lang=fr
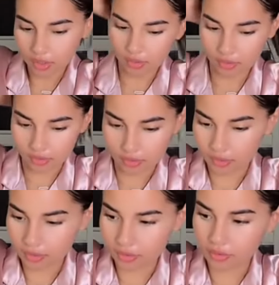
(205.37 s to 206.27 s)

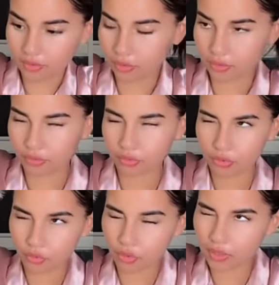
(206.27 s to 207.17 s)
Euh, donc tout
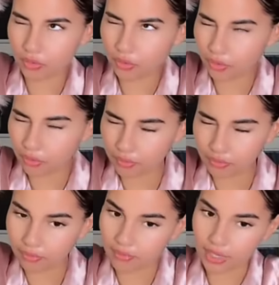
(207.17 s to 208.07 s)
le mois de
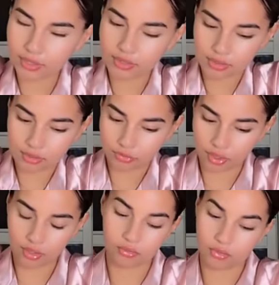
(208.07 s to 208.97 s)
mars,
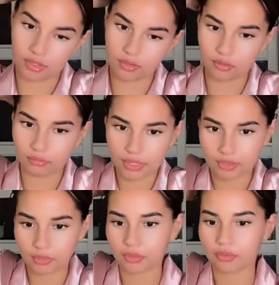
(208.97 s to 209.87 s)
enfin ouais, non, le
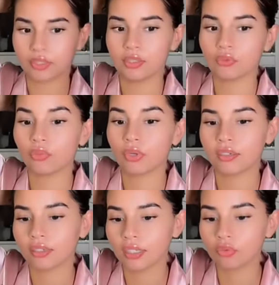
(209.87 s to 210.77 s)
mars est bientôt fini, tout le mois
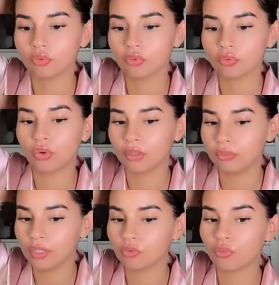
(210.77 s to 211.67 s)
d'avril, tout le mois de
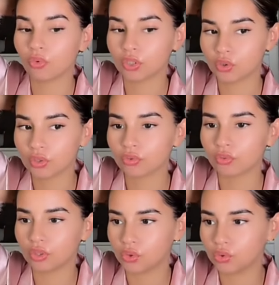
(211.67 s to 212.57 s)
mai, tout le mois de juin, tout
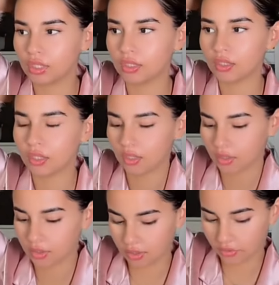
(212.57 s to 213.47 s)
le mois de juillet.
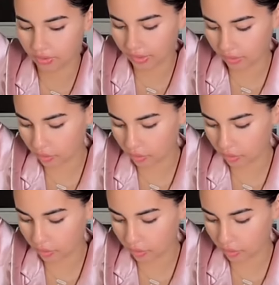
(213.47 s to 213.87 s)
Ça fait 4